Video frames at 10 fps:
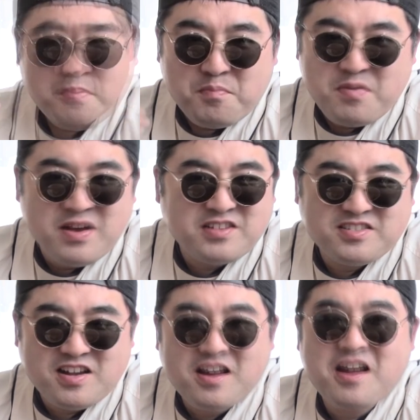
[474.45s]
めっ
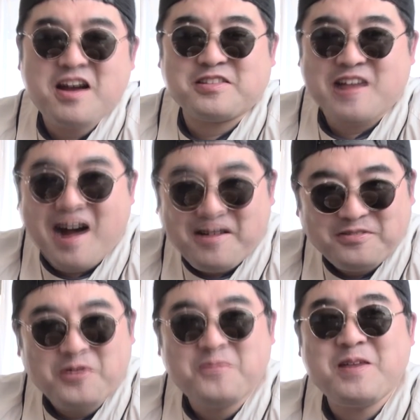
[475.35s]
ちゃ辛かった。
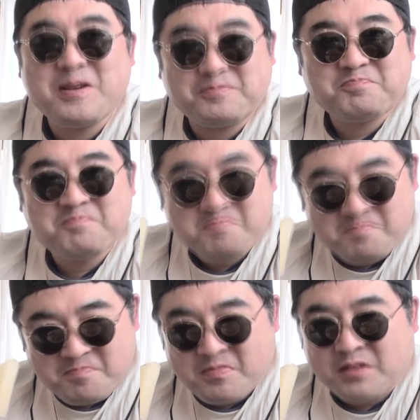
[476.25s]
ほんまに。う
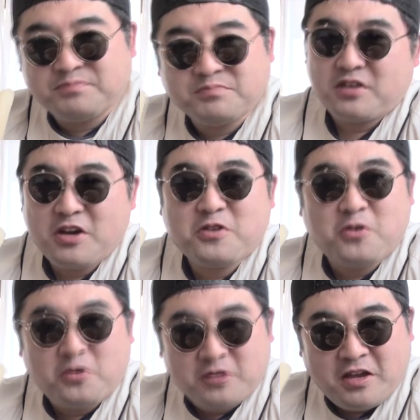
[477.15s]
ん。結
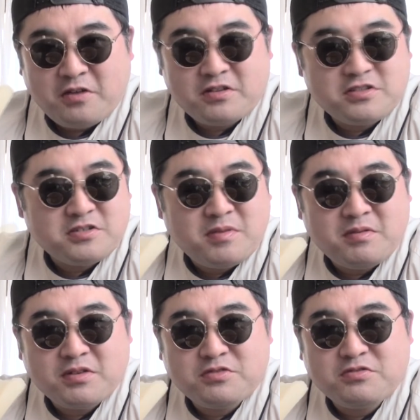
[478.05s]
構ね、私今
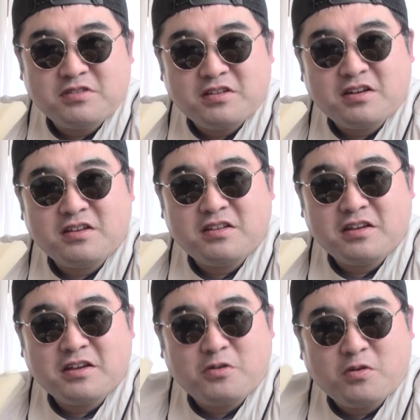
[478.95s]
まで食うた中で
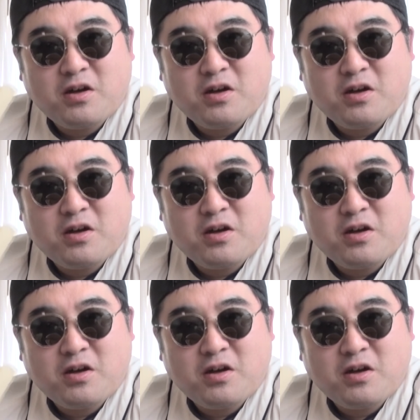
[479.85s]
ね、結構